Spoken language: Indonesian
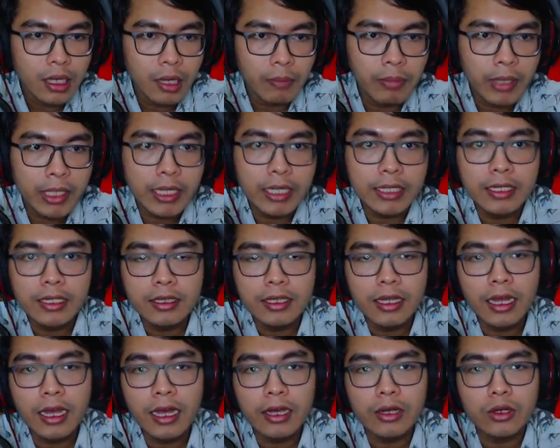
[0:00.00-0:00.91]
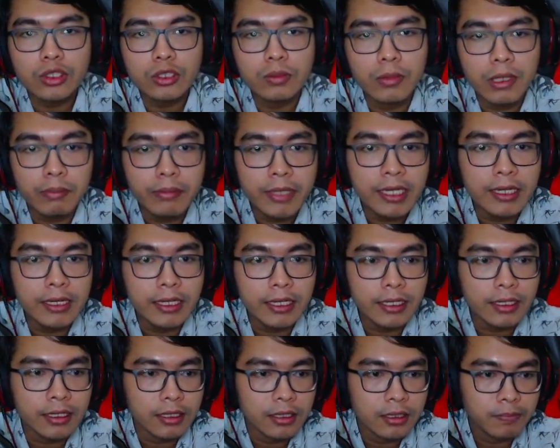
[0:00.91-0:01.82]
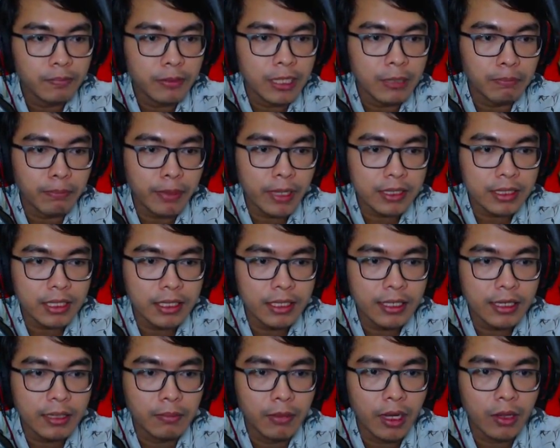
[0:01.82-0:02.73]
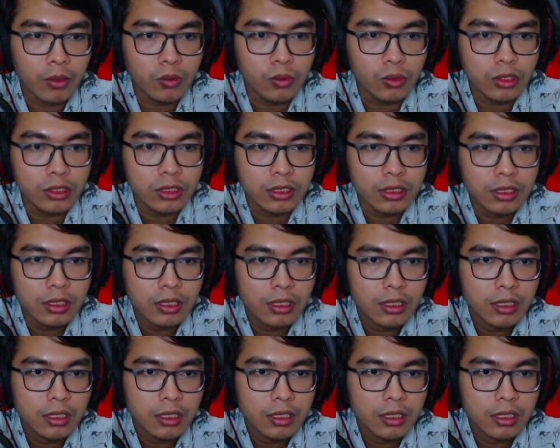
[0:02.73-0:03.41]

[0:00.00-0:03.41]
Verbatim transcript: Apakah kita harus memilih penempatan yang bagus